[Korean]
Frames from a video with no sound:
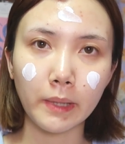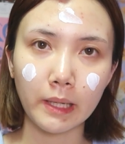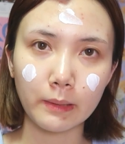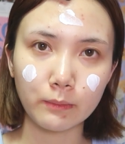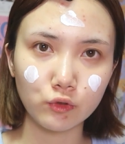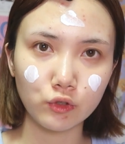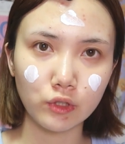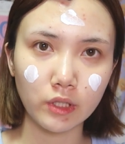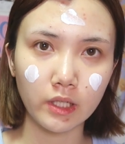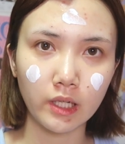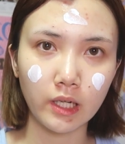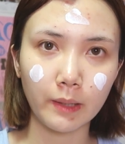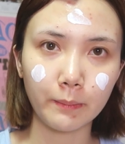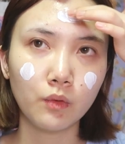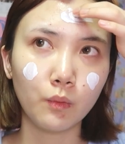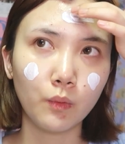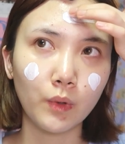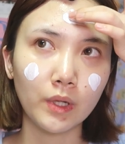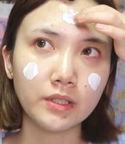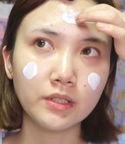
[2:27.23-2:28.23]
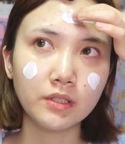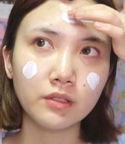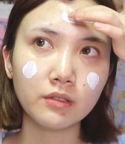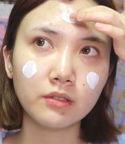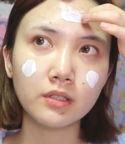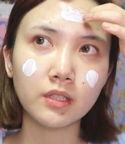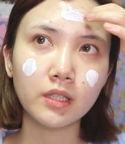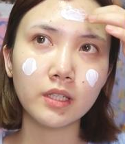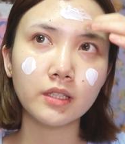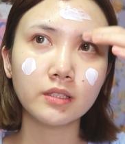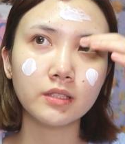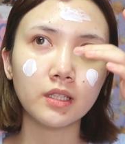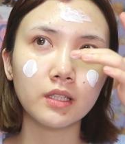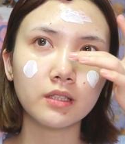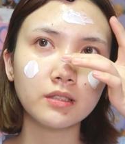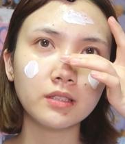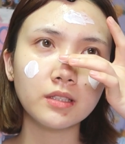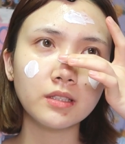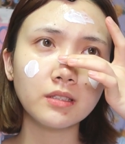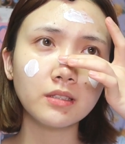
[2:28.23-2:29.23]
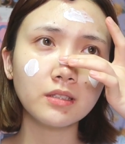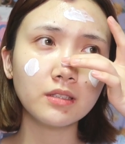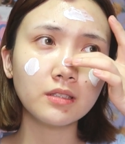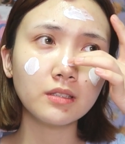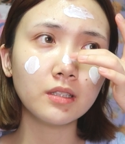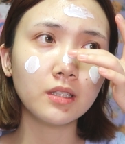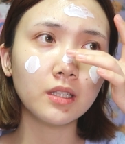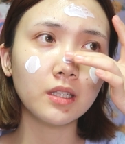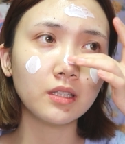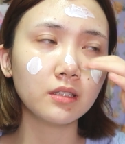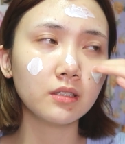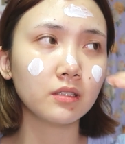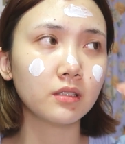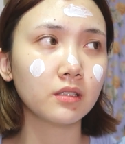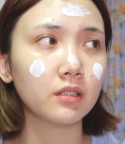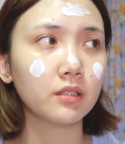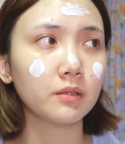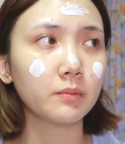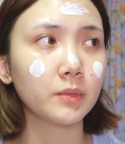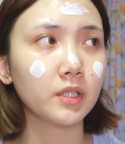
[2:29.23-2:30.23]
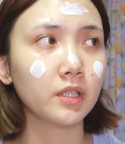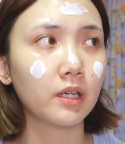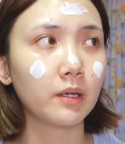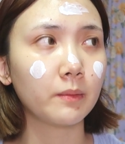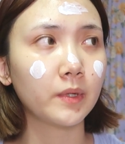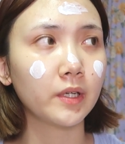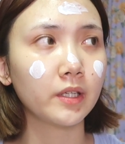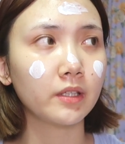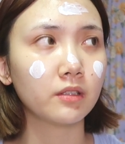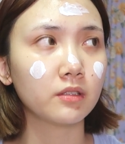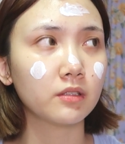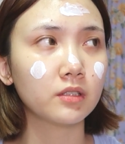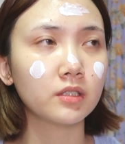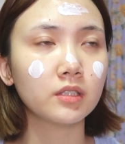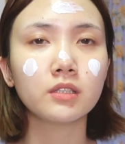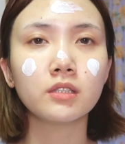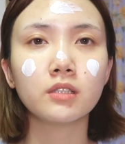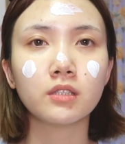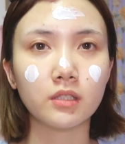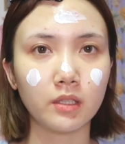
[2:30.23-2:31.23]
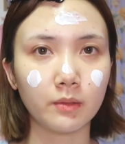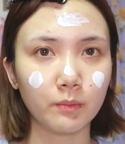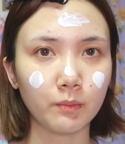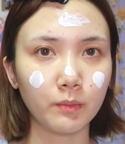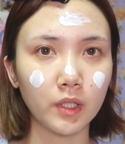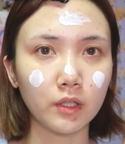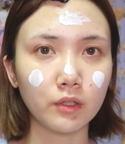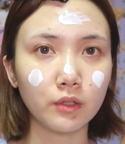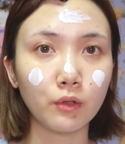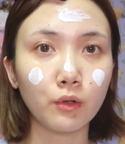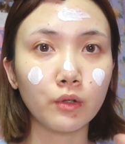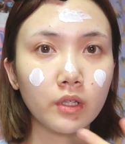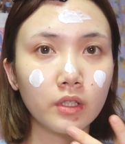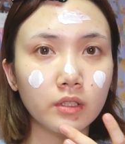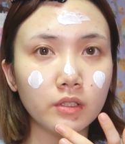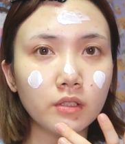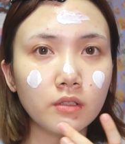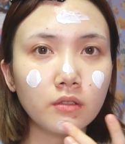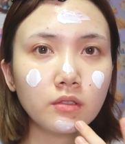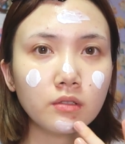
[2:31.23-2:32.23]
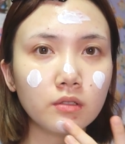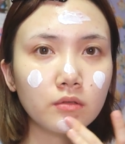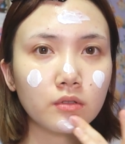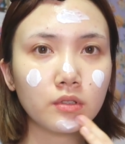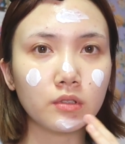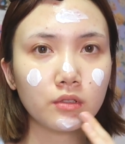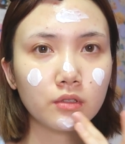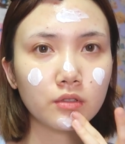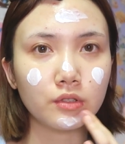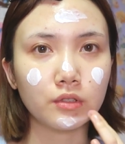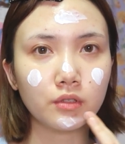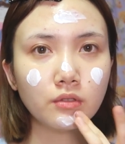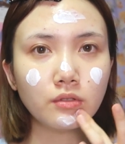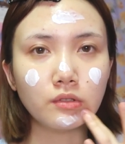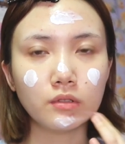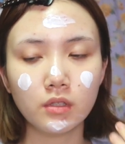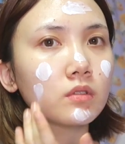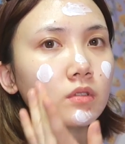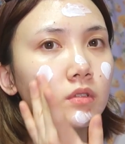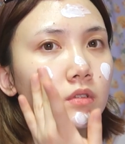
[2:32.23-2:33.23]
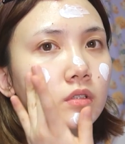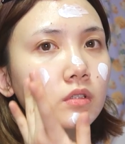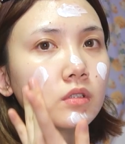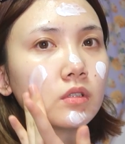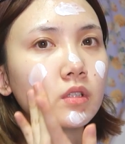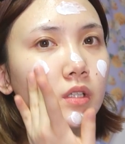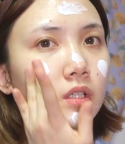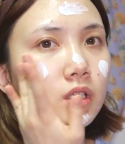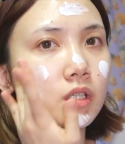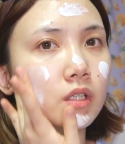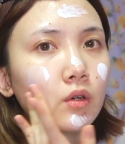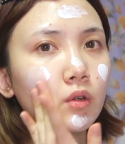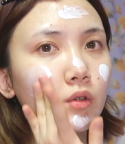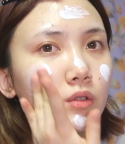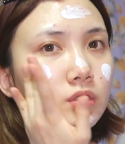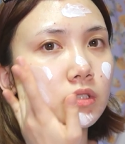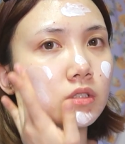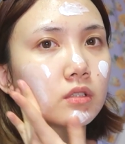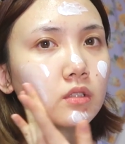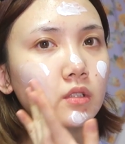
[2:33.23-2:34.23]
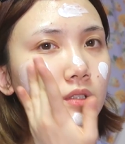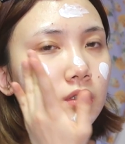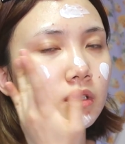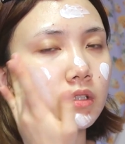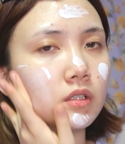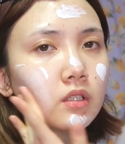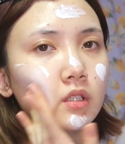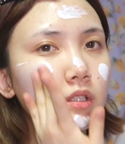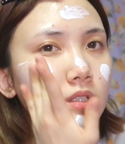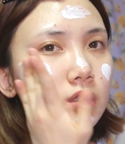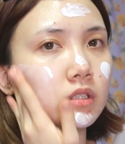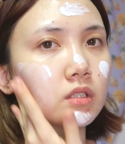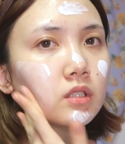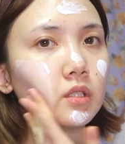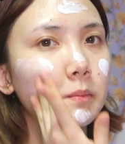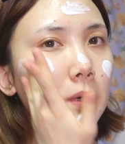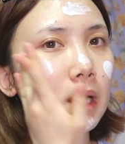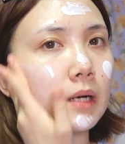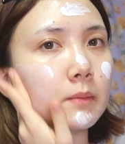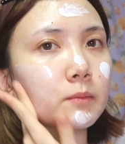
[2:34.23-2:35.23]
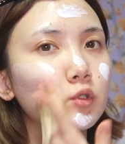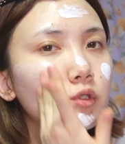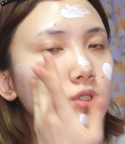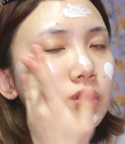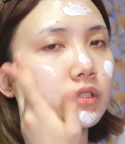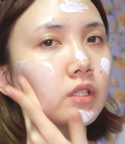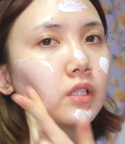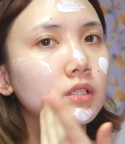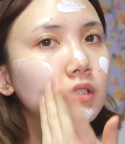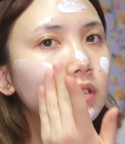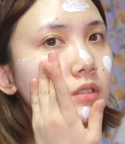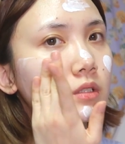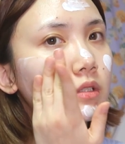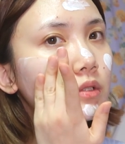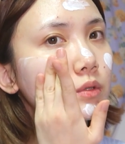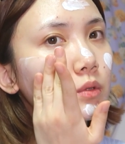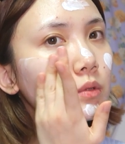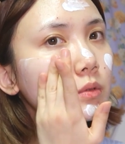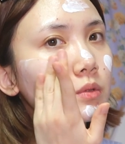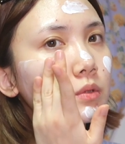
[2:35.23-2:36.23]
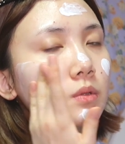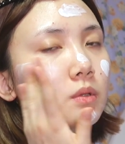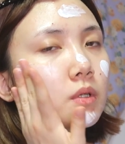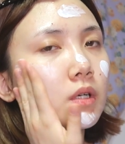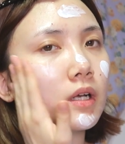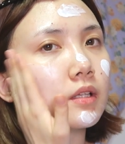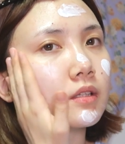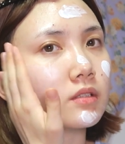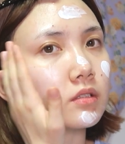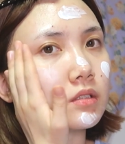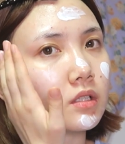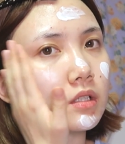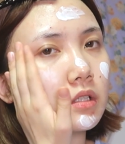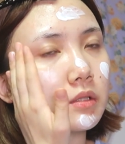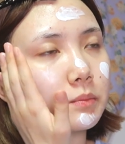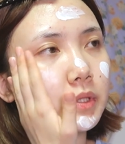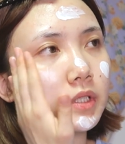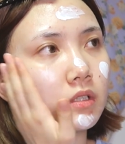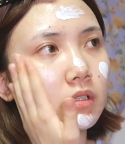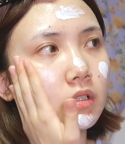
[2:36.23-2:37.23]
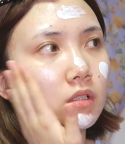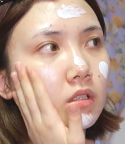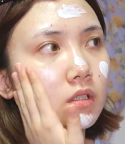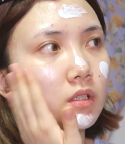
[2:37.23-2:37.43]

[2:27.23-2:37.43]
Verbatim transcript: 마무리감 완전 살짝 찐득한 느낌이 남아있는 그 느낌 그런 게 싫었었거든요. 근데 이거는 이제 마무리되는 그 촉촉한 느낌이